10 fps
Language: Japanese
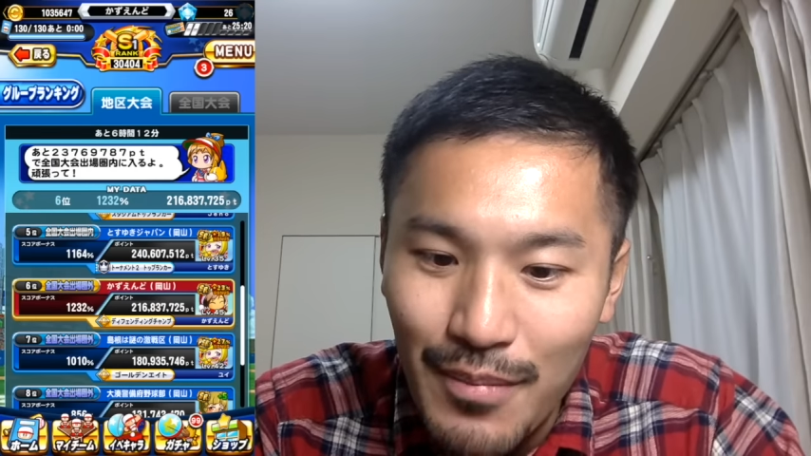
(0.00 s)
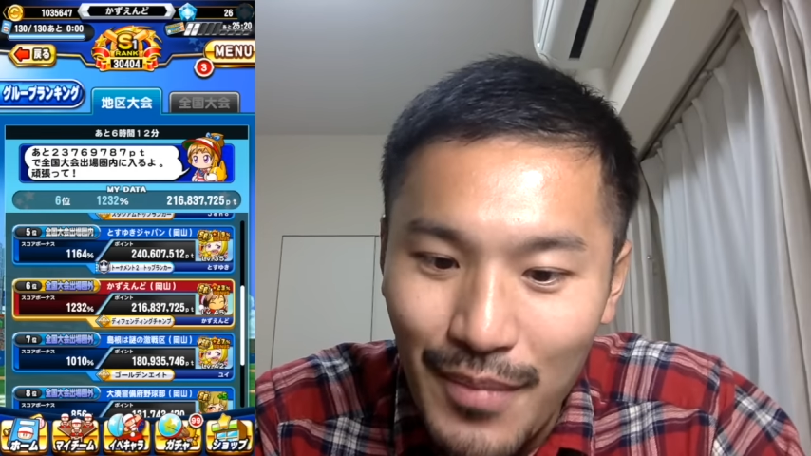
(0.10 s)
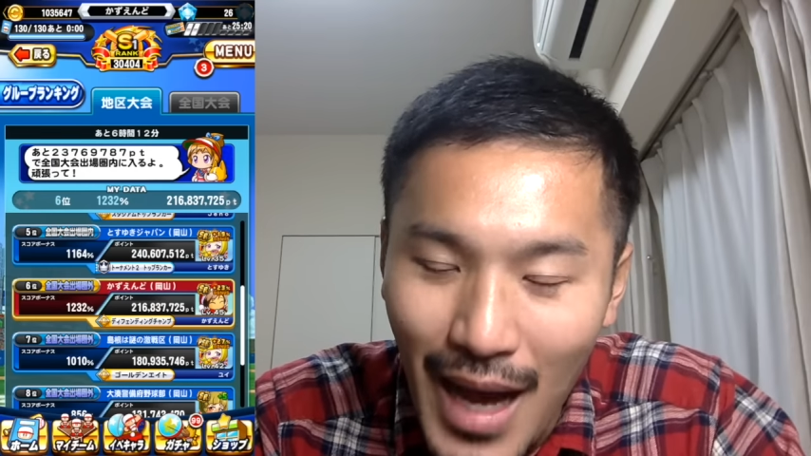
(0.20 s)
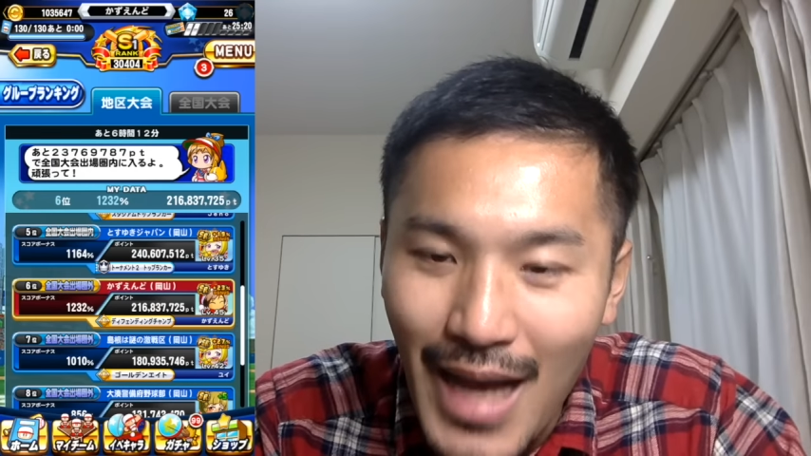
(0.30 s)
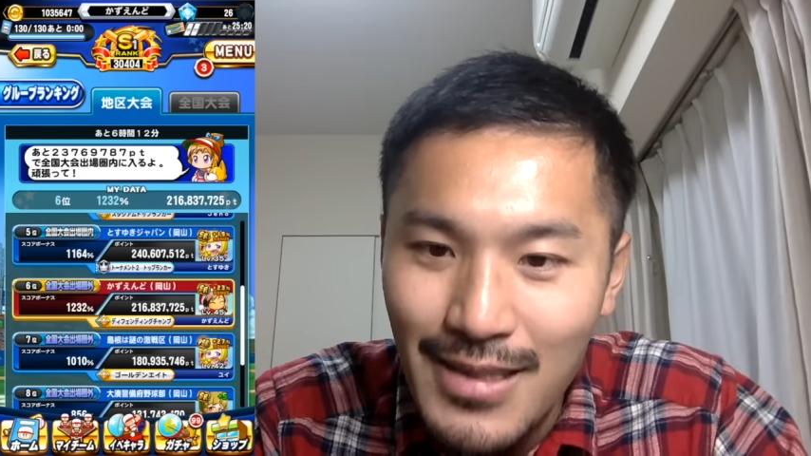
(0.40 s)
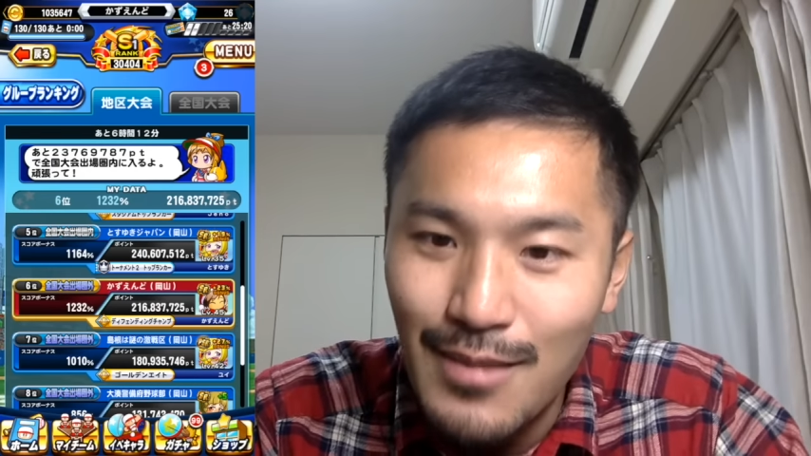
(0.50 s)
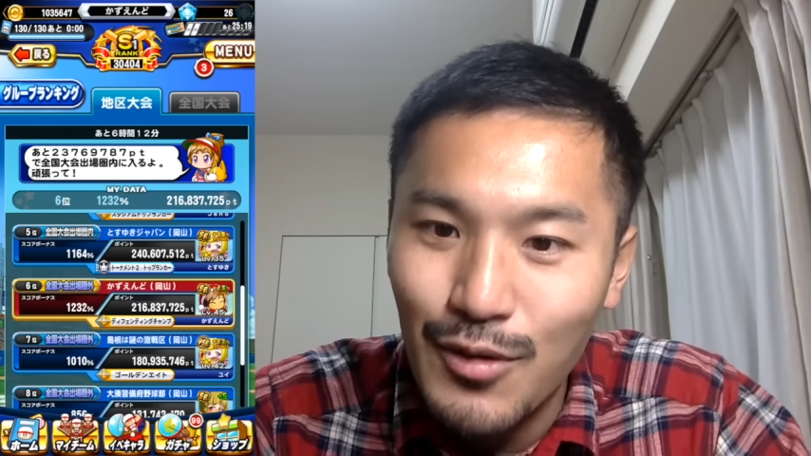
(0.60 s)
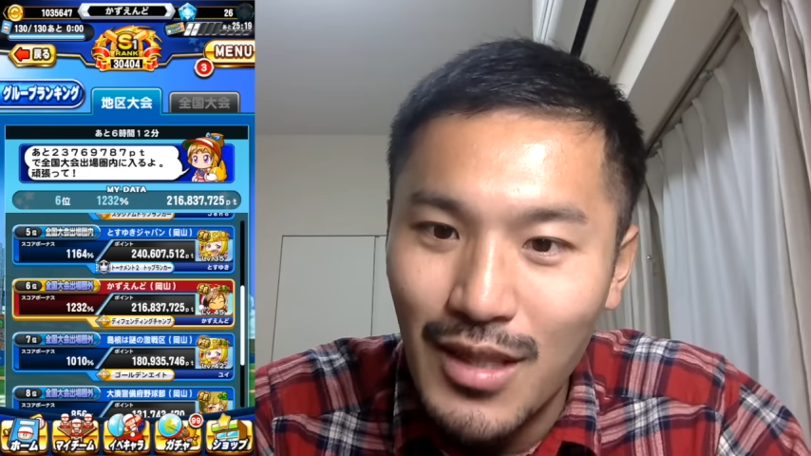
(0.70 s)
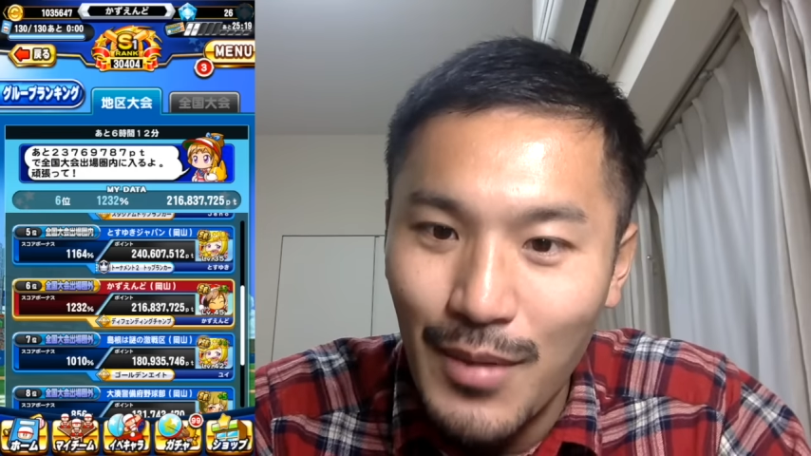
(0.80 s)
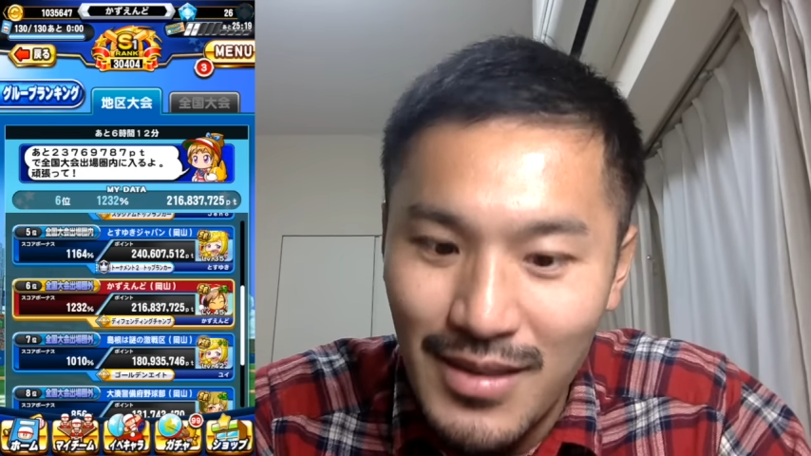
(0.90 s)
まあ
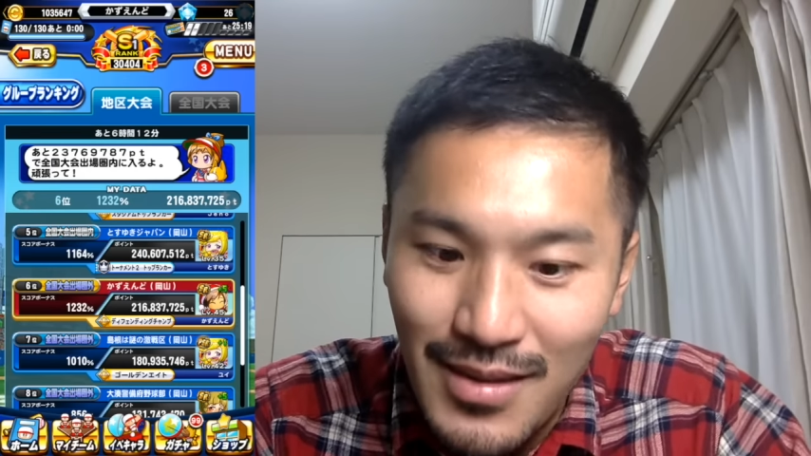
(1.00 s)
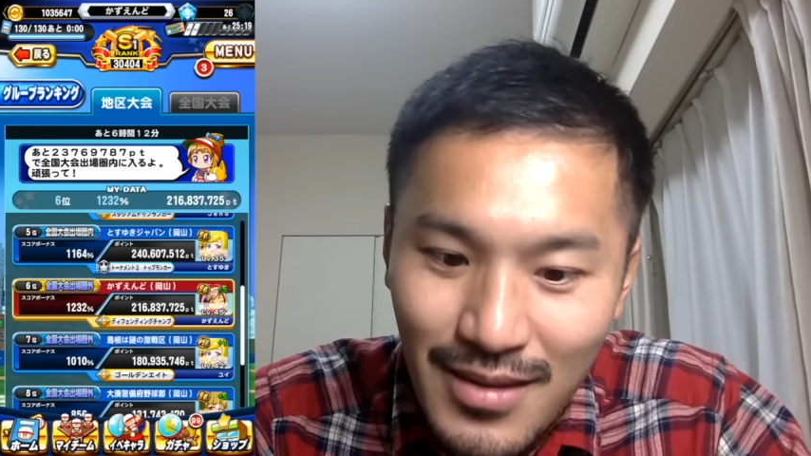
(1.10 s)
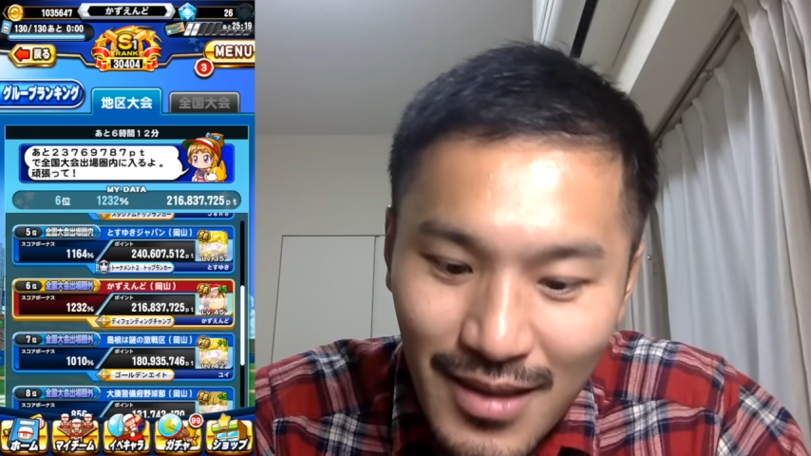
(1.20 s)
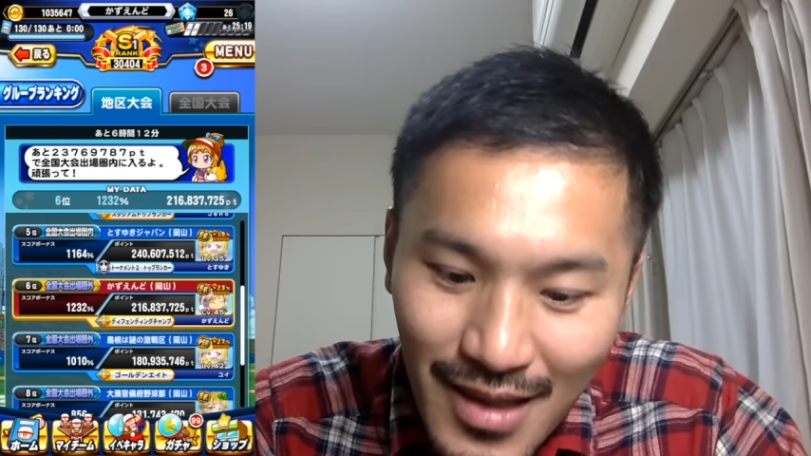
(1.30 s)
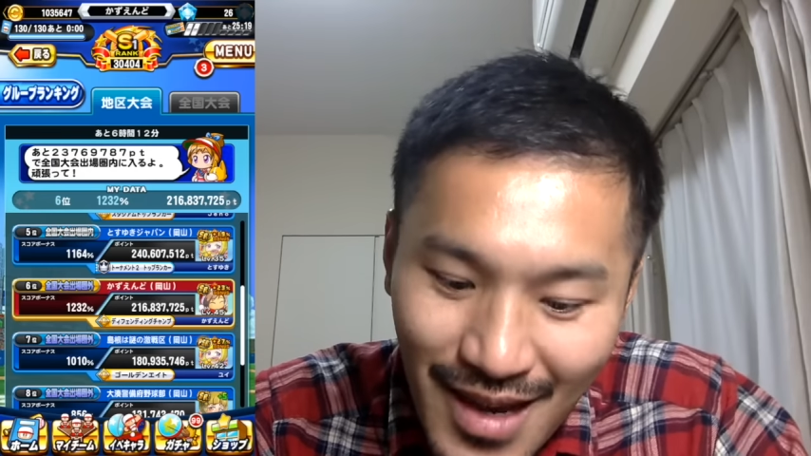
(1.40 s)
渋ってます。